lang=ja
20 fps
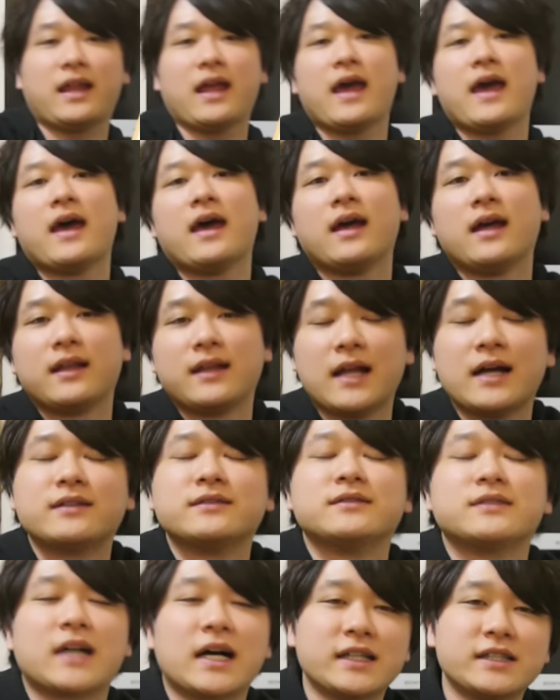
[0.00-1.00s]
てな
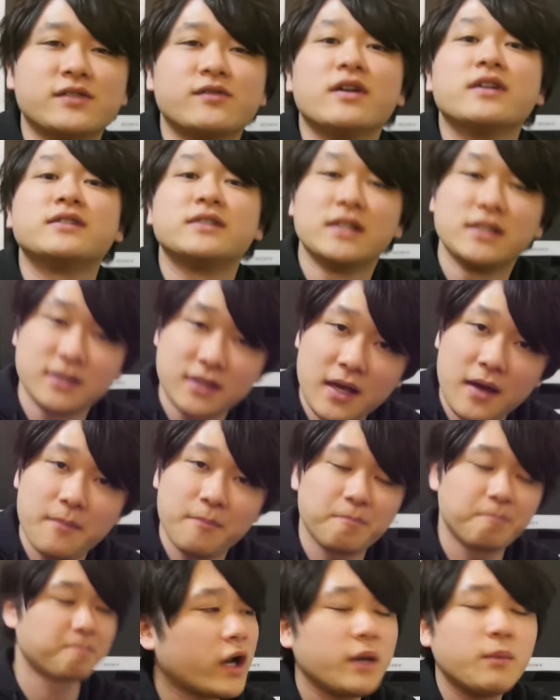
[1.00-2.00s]
る感じのやつです
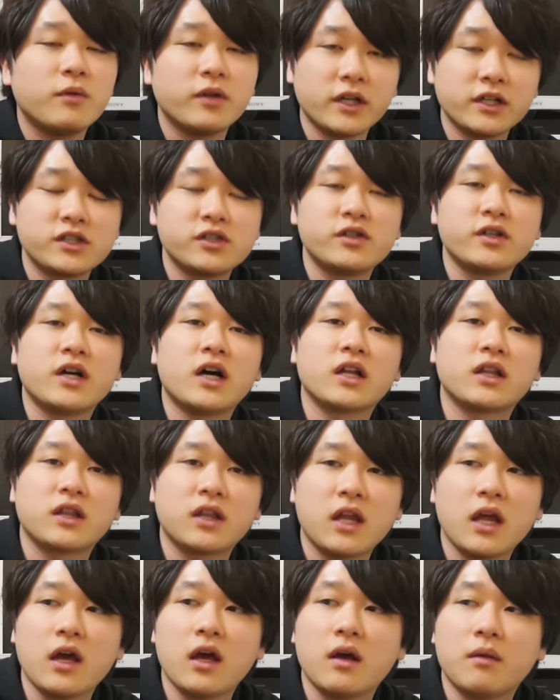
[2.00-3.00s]
ね。他にもね、種類があっ
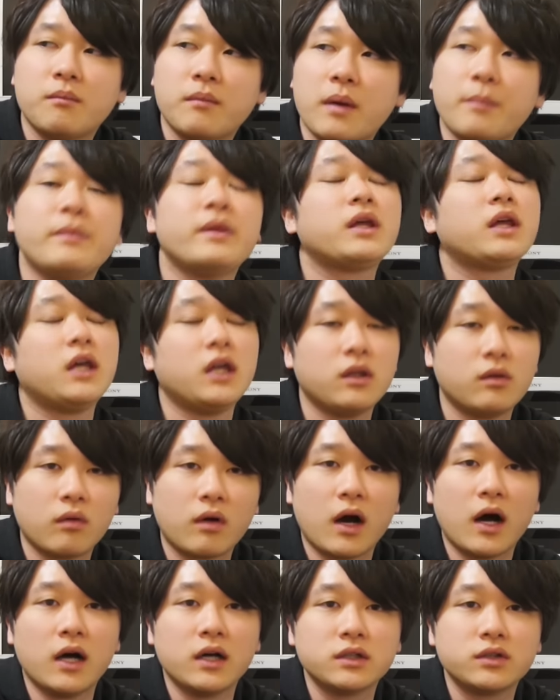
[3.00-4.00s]
て、まあ、ミッキーと
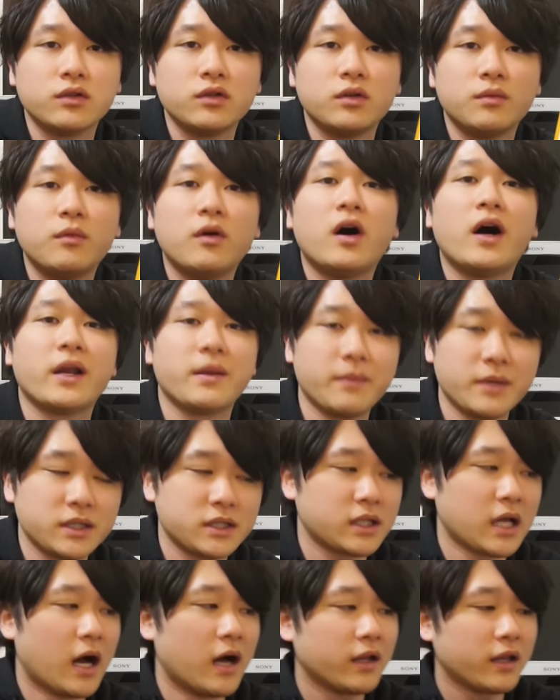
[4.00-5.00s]
か、そういうのもありま
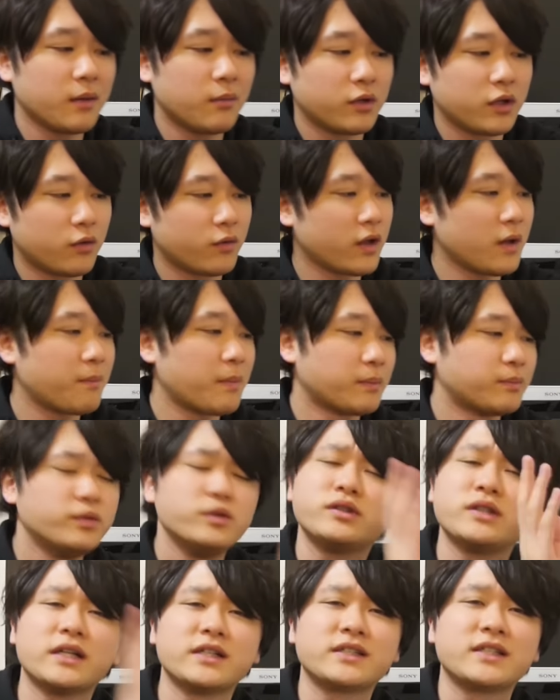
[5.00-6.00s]
した。でもね、俺やっぱ
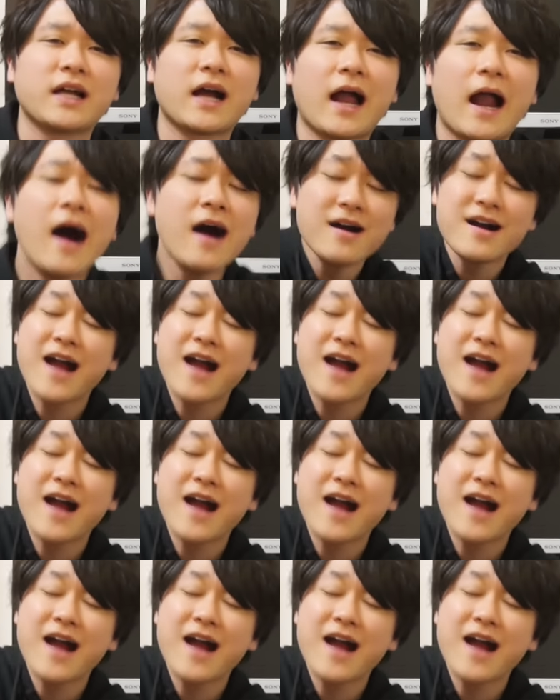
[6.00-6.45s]
プーさん好きだから、